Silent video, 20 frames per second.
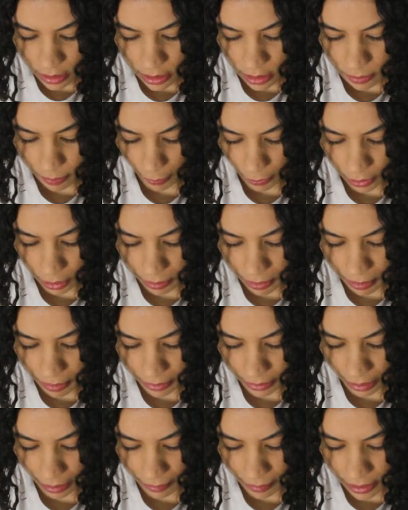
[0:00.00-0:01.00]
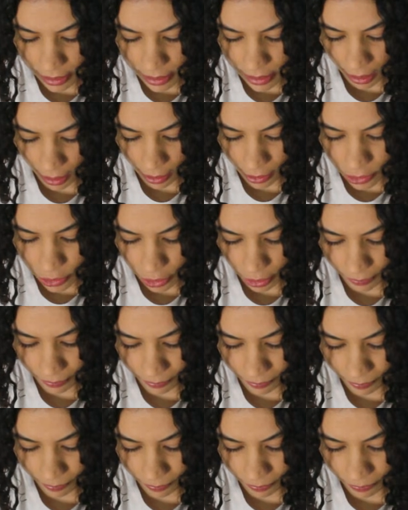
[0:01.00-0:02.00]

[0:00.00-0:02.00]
vocês podem me mandar mensagem.